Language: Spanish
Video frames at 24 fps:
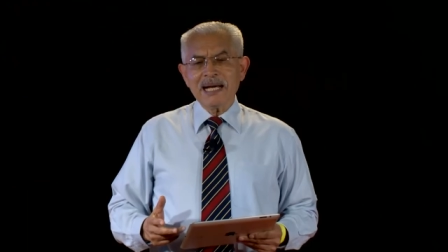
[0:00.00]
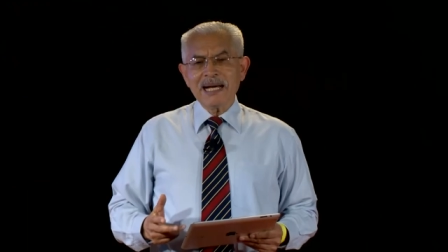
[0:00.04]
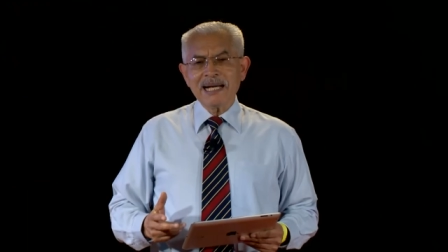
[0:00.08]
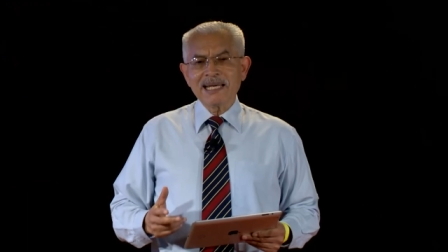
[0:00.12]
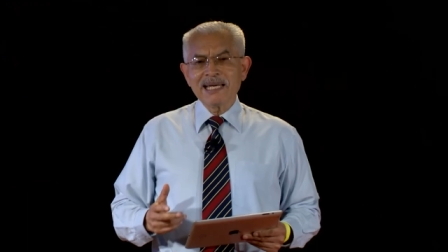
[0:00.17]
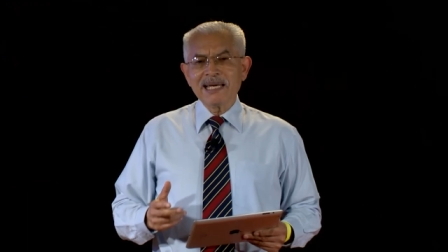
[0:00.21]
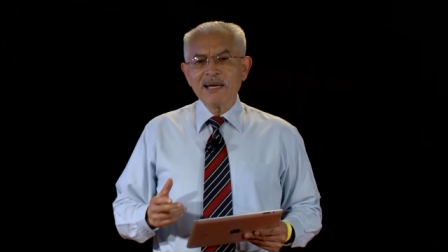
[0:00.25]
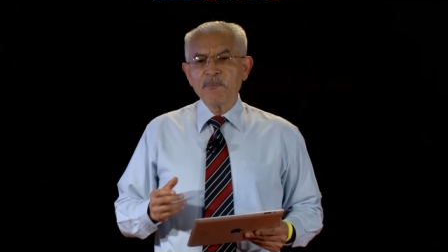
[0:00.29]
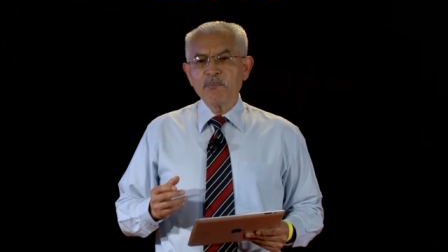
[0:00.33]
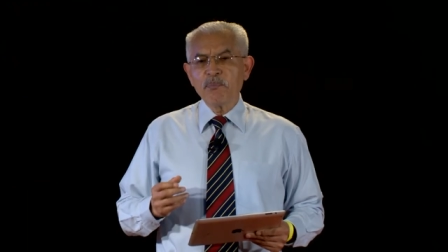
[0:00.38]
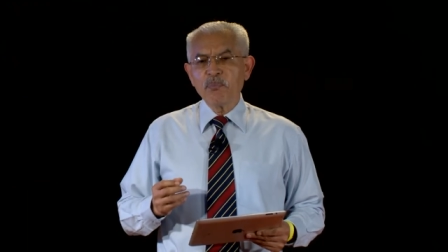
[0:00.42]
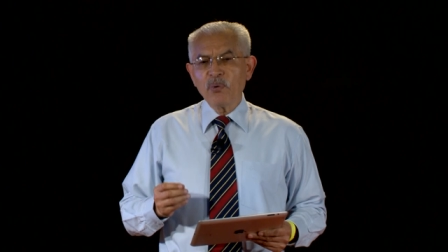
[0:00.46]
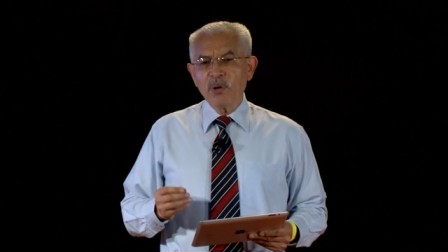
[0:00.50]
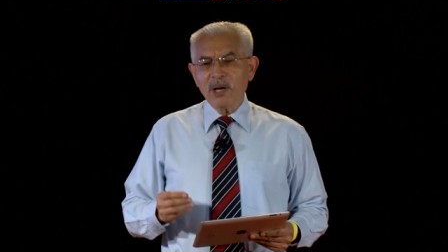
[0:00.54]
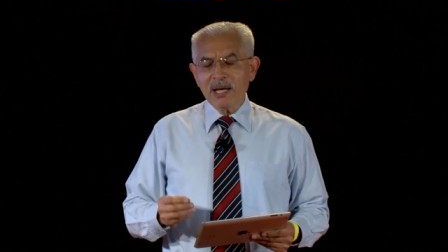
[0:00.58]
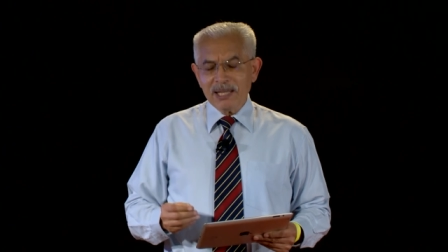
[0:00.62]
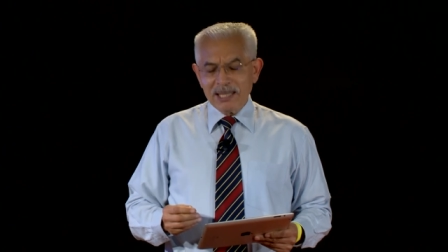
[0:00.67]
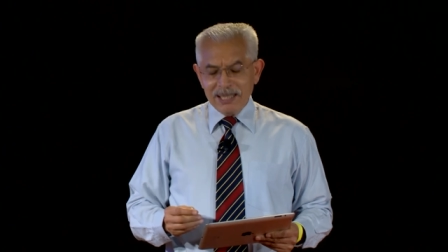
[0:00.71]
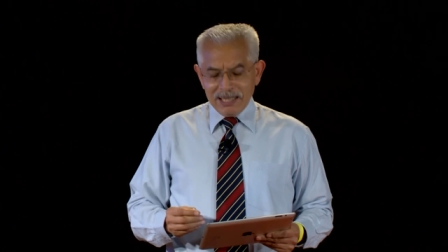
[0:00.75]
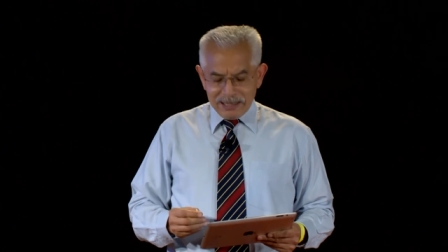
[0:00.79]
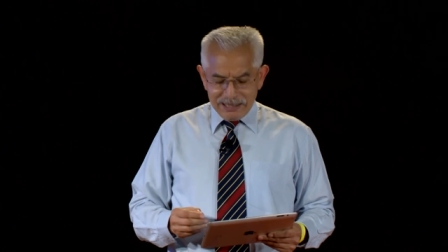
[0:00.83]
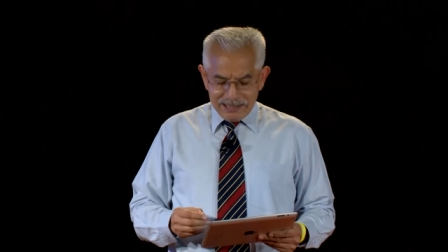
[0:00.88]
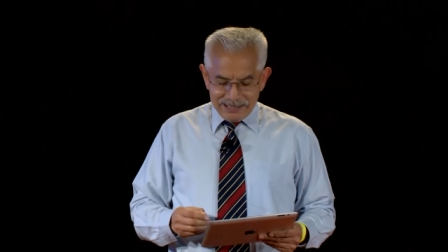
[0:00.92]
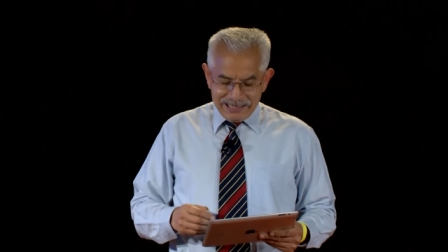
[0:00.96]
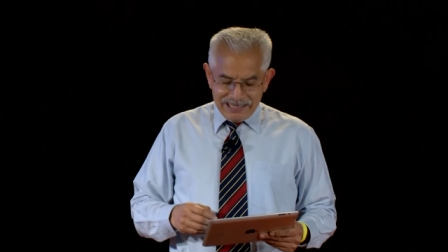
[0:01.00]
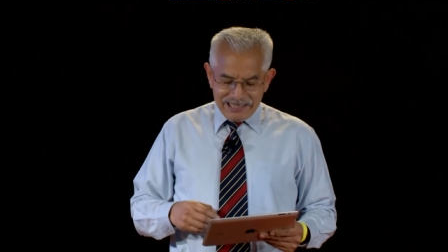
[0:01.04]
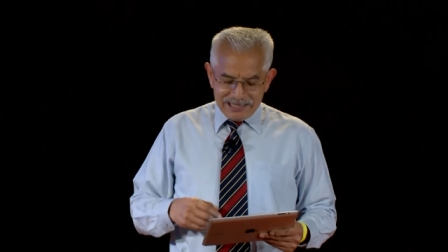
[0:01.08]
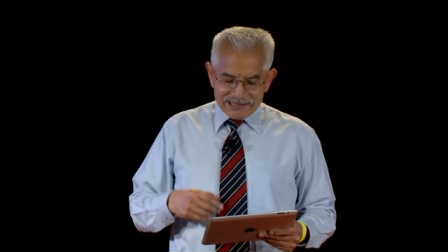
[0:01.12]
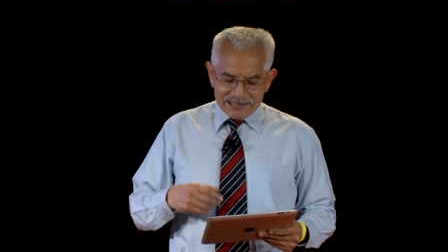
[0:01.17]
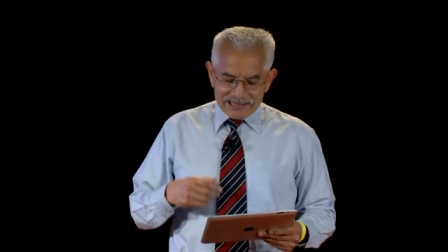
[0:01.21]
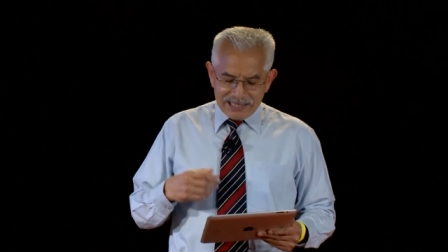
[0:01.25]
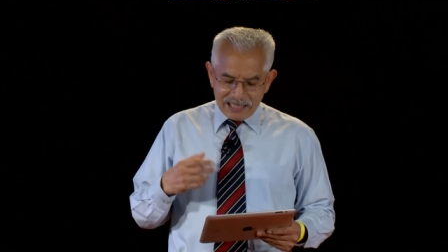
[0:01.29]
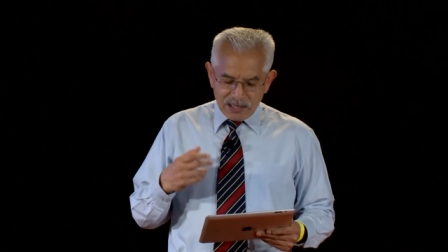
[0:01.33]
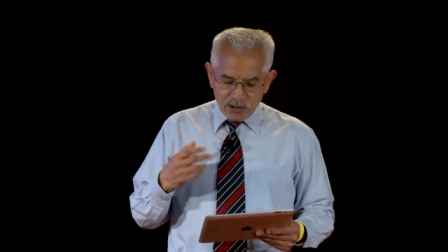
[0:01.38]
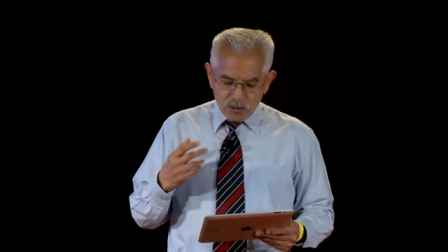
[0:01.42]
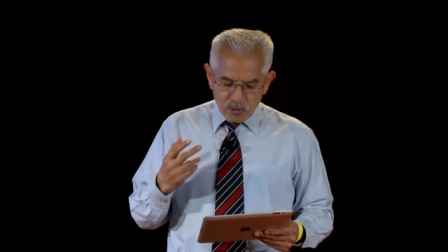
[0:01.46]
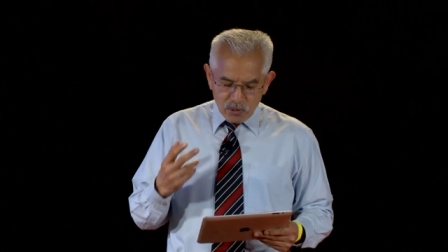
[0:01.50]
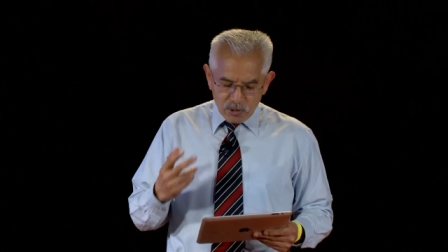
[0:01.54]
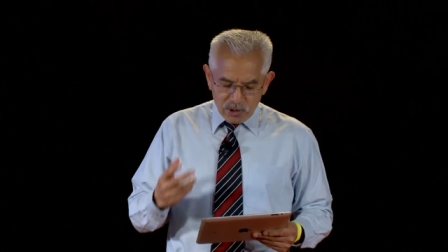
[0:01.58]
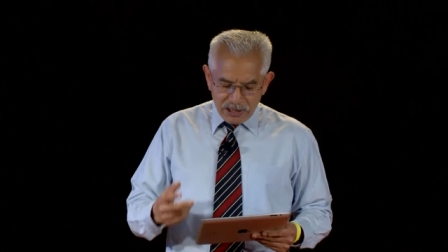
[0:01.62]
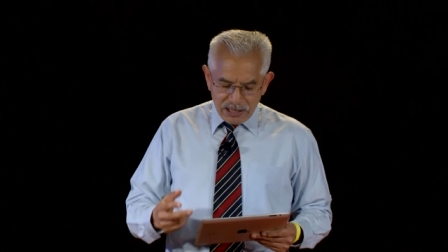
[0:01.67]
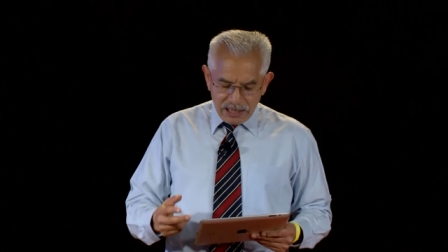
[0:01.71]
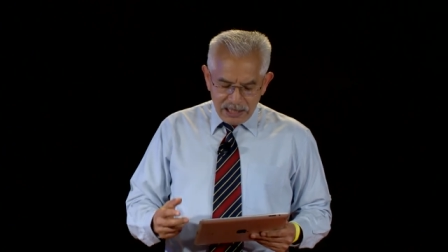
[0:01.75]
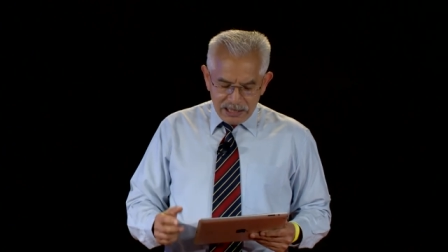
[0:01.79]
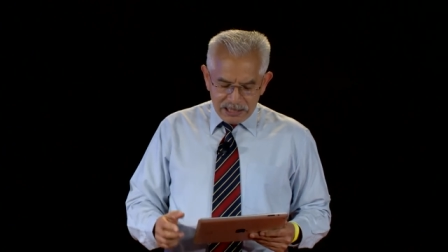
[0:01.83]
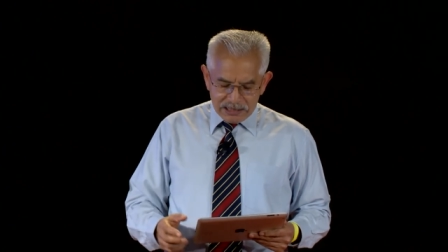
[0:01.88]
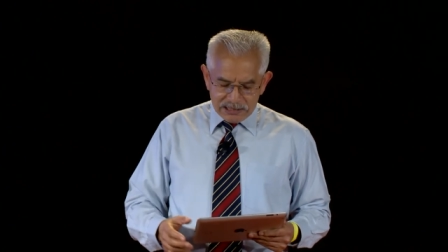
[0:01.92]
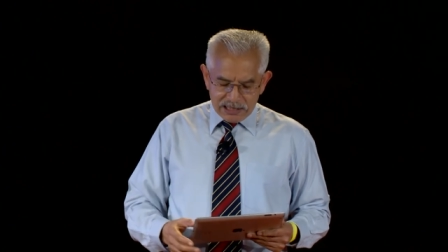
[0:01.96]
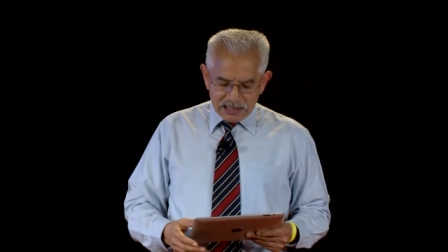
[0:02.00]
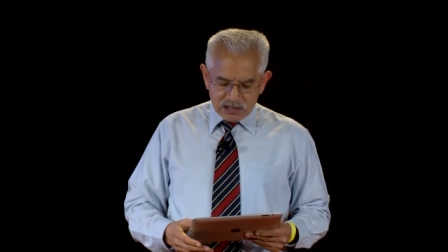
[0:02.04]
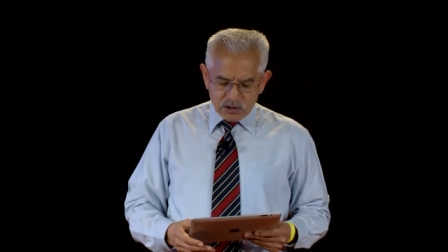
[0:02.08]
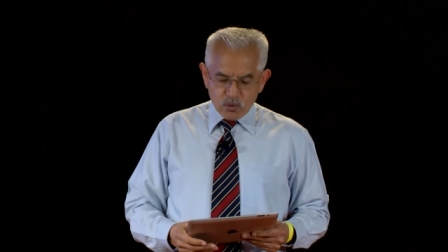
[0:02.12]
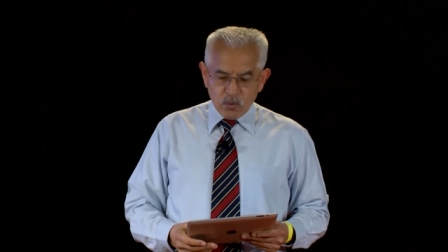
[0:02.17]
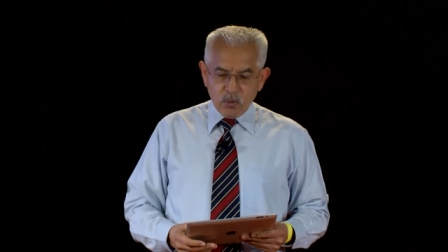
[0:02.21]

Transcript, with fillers: a que puedan desarrollar esas